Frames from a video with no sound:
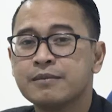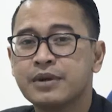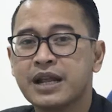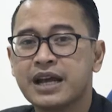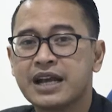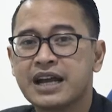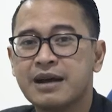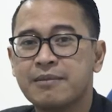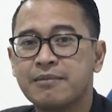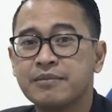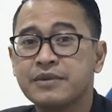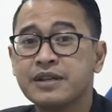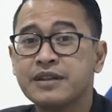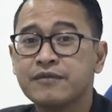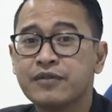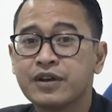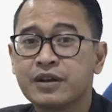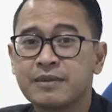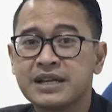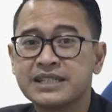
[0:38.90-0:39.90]
Beragam
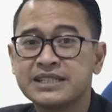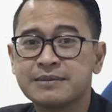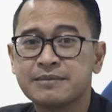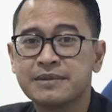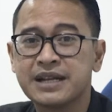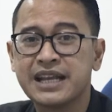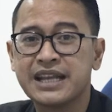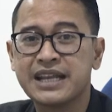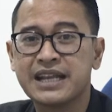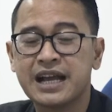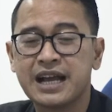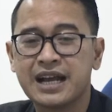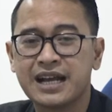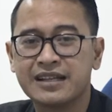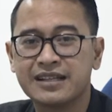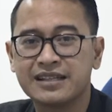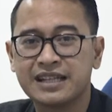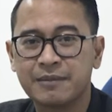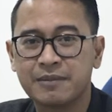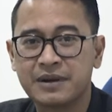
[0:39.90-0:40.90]
informasi menarik
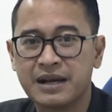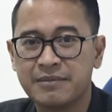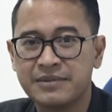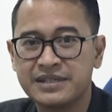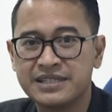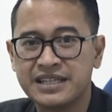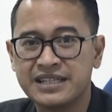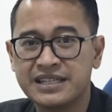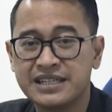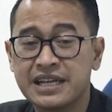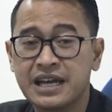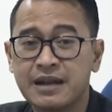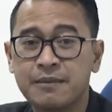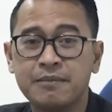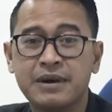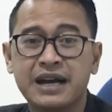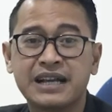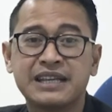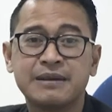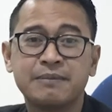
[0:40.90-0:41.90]
akan tetap kami sajikan
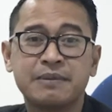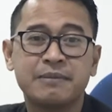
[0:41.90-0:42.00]
bagi